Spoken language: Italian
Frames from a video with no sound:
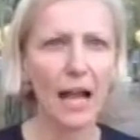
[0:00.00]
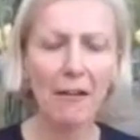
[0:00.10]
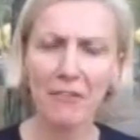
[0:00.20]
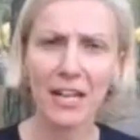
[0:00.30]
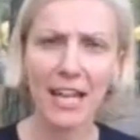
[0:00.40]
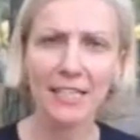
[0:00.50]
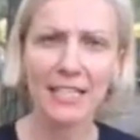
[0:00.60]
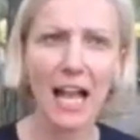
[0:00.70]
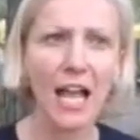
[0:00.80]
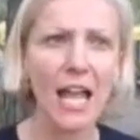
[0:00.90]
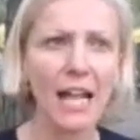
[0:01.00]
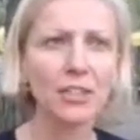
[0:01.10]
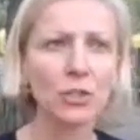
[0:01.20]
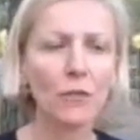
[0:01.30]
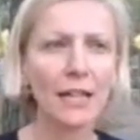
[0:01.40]
a Venezia e
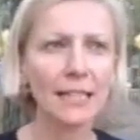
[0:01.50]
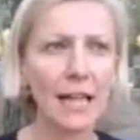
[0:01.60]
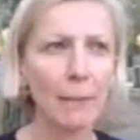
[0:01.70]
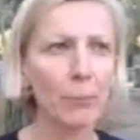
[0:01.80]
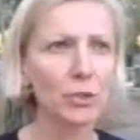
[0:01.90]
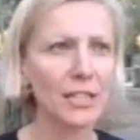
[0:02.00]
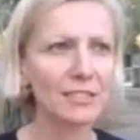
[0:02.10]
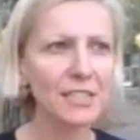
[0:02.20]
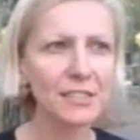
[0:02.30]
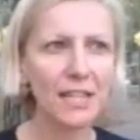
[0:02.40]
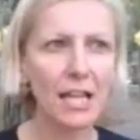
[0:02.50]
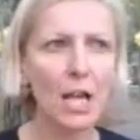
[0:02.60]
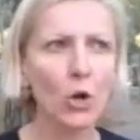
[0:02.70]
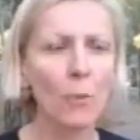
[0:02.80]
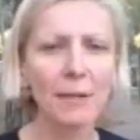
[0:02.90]
di trovare il tempo di assistere
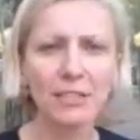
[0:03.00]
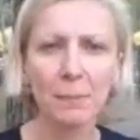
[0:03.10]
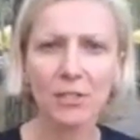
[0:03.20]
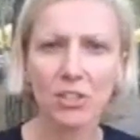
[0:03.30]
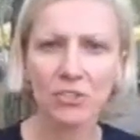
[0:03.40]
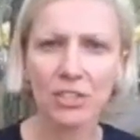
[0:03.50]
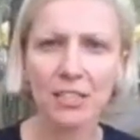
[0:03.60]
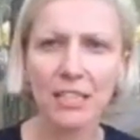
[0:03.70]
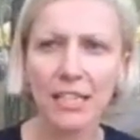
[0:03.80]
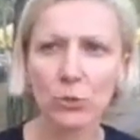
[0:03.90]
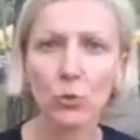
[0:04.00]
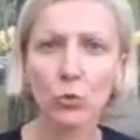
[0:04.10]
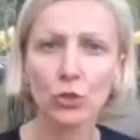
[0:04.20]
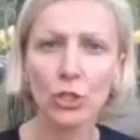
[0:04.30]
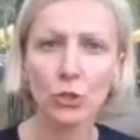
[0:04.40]
come semplice cittadina ad un
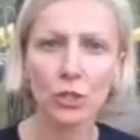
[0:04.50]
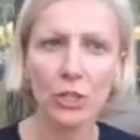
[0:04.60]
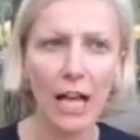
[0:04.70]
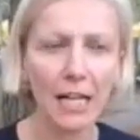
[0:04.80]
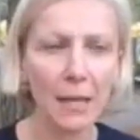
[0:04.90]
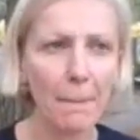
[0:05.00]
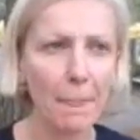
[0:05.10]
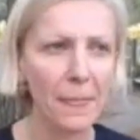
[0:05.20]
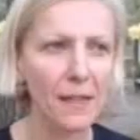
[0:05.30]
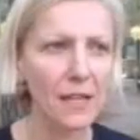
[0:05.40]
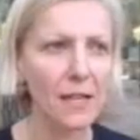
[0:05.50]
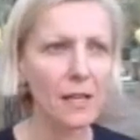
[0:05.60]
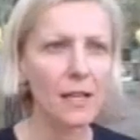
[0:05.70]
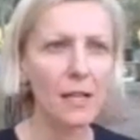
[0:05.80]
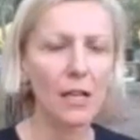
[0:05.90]
consiglio regionale,
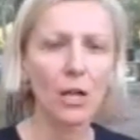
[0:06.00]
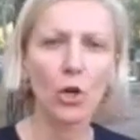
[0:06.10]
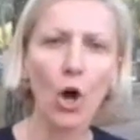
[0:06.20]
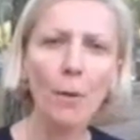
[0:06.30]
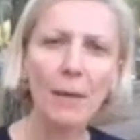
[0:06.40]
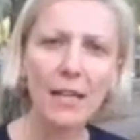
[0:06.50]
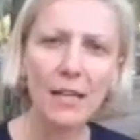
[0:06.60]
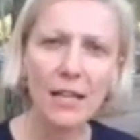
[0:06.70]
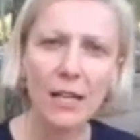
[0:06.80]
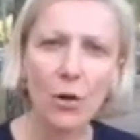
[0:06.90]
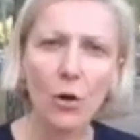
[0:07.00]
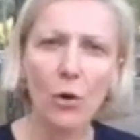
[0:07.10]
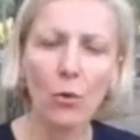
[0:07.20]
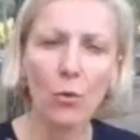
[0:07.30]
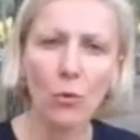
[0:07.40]
come
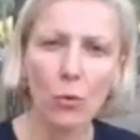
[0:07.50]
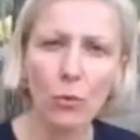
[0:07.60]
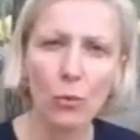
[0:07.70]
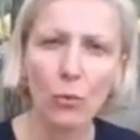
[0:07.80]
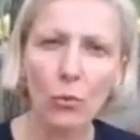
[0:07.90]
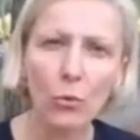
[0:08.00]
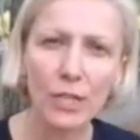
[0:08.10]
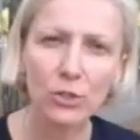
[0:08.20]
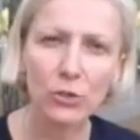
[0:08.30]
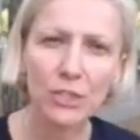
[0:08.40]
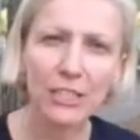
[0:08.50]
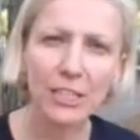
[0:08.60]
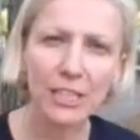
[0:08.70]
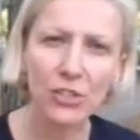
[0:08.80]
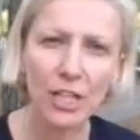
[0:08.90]
una
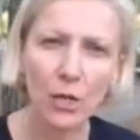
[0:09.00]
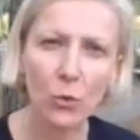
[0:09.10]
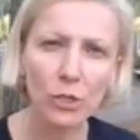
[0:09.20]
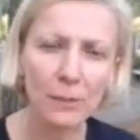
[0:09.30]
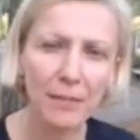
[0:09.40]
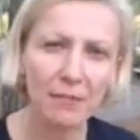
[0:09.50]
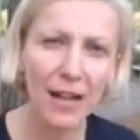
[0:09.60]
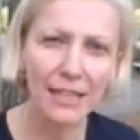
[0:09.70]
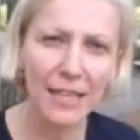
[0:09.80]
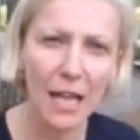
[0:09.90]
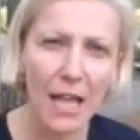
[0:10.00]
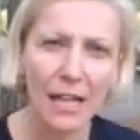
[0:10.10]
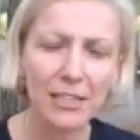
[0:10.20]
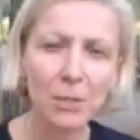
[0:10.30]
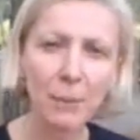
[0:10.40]
sostenitrice ultima arrivata
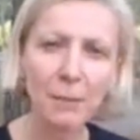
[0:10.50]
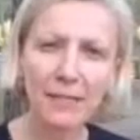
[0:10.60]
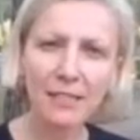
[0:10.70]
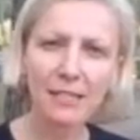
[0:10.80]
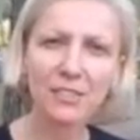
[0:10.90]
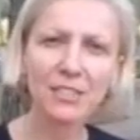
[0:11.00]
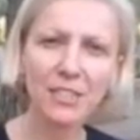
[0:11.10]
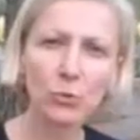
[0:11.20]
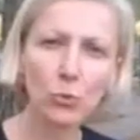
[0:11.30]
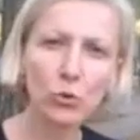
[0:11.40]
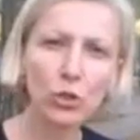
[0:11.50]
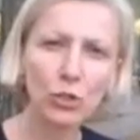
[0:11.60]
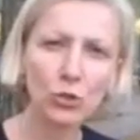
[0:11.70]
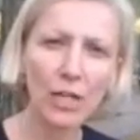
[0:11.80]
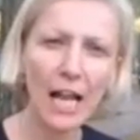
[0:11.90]
che si permette di assistere ad un consiglio
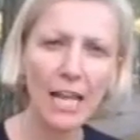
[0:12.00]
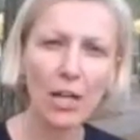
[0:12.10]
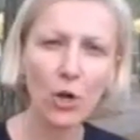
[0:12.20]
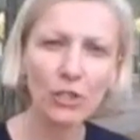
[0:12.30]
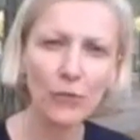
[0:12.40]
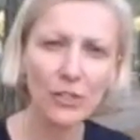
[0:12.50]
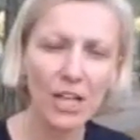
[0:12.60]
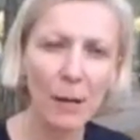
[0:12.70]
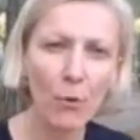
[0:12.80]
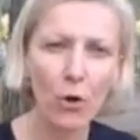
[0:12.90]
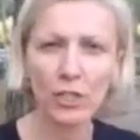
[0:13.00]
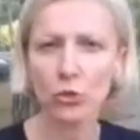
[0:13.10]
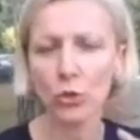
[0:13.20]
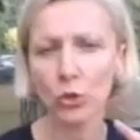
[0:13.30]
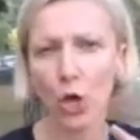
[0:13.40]
regionale. Cosa facciamo il
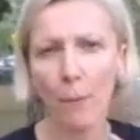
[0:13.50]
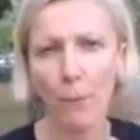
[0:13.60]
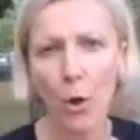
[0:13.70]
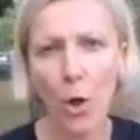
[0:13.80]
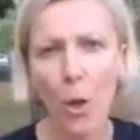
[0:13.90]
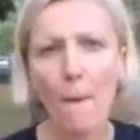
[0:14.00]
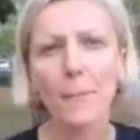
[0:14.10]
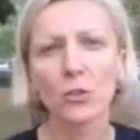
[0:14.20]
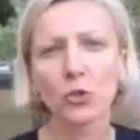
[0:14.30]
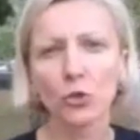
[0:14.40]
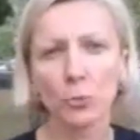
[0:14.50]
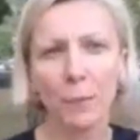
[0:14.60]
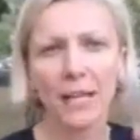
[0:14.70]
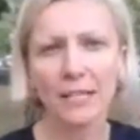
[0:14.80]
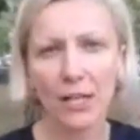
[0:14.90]
giorno dopo?
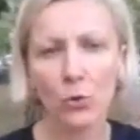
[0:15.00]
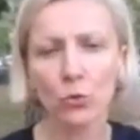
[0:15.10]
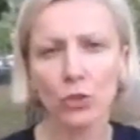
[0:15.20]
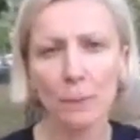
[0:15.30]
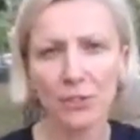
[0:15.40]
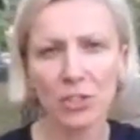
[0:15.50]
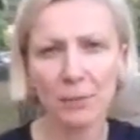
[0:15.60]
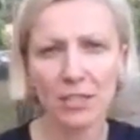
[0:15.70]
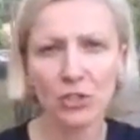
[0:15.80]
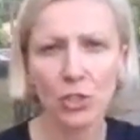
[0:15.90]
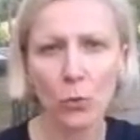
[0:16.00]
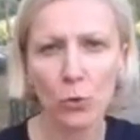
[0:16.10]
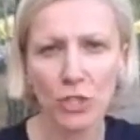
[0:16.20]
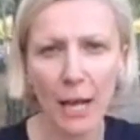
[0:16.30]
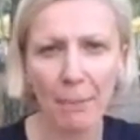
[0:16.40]
Sospesa con un semplice messaggino
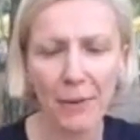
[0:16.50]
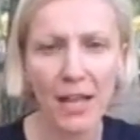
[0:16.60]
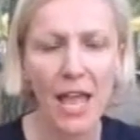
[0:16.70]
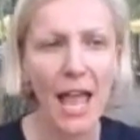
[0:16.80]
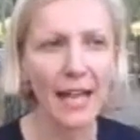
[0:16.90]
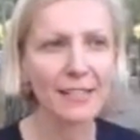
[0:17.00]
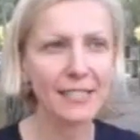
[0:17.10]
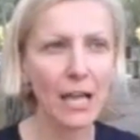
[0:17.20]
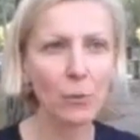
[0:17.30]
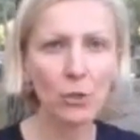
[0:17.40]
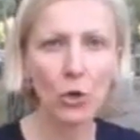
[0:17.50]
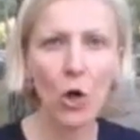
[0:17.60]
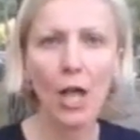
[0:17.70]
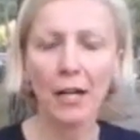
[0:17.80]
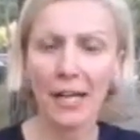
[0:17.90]
WhatsApp e in seguito
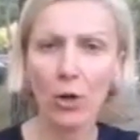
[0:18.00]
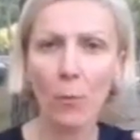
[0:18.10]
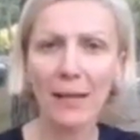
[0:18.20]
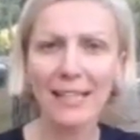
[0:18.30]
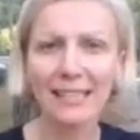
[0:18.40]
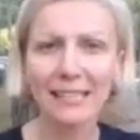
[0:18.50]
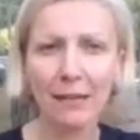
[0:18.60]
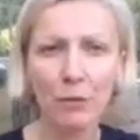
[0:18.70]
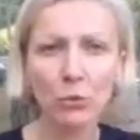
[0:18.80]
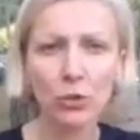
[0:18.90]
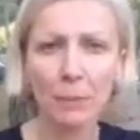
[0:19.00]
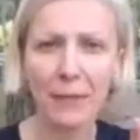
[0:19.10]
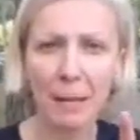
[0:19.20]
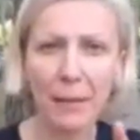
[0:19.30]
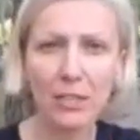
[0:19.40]
raccomandata di avvenuto
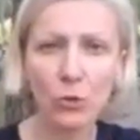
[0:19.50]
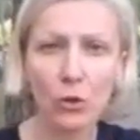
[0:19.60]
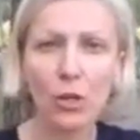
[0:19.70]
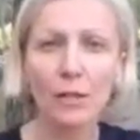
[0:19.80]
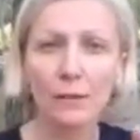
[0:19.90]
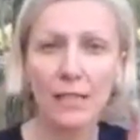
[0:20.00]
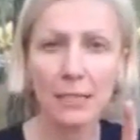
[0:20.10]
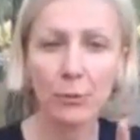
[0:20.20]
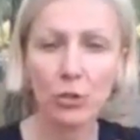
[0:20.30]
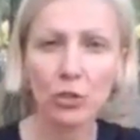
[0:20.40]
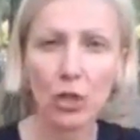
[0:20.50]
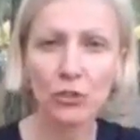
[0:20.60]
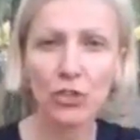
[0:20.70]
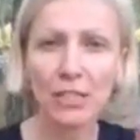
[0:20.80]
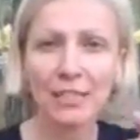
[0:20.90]
depenamento dal libro di
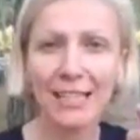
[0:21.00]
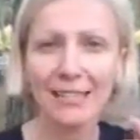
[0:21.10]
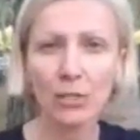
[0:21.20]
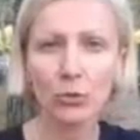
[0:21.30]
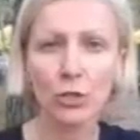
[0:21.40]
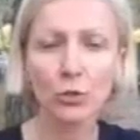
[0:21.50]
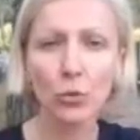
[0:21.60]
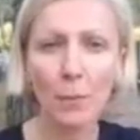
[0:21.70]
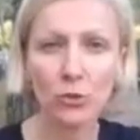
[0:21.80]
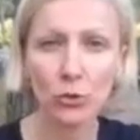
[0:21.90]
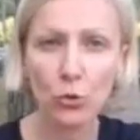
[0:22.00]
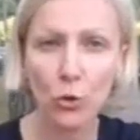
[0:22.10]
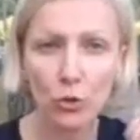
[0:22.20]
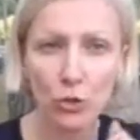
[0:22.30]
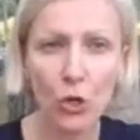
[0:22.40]
soci datato 31 marzo
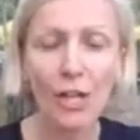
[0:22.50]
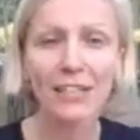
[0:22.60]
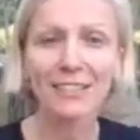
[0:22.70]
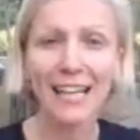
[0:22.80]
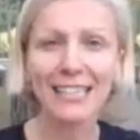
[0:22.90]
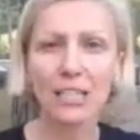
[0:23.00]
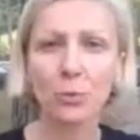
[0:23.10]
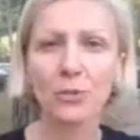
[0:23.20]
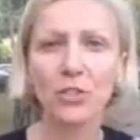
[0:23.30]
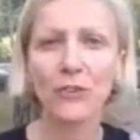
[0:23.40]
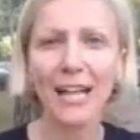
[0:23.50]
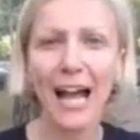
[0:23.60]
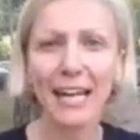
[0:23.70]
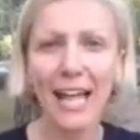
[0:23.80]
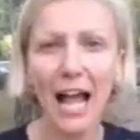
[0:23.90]
scorso senza
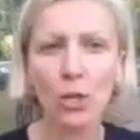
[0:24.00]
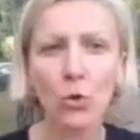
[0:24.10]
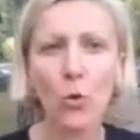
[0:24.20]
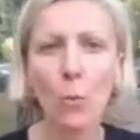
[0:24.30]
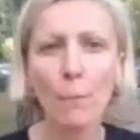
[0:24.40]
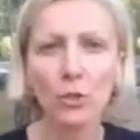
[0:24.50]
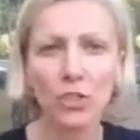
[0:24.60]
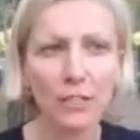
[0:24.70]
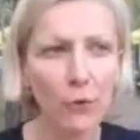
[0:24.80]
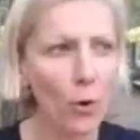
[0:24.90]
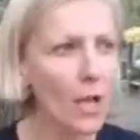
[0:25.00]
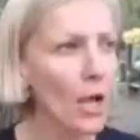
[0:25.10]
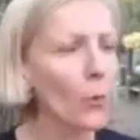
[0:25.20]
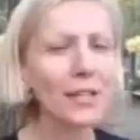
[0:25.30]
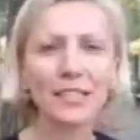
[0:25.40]
specificare alcun motivo,
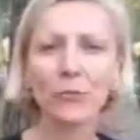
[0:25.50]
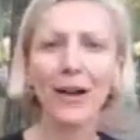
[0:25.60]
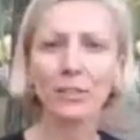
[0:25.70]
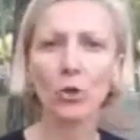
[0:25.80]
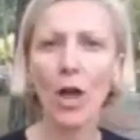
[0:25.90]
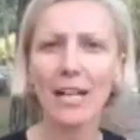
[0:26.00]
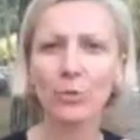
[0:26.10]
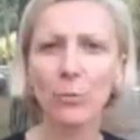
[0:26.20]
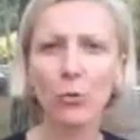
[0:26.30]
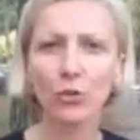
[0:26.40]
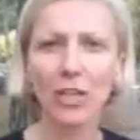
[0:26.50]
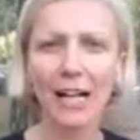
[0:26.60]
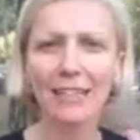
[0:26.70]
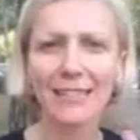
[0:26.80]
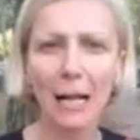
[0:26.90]
quindi di fatto è espulsa
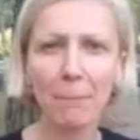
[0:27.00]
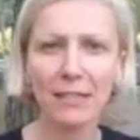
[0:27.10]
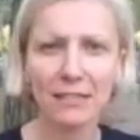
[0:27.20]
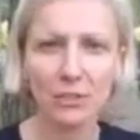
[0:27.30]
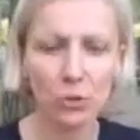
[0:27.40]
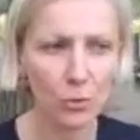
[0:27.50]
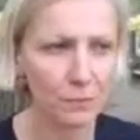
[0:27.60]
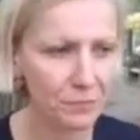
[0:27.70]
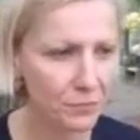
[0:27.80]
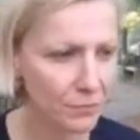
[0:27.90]
dal partito.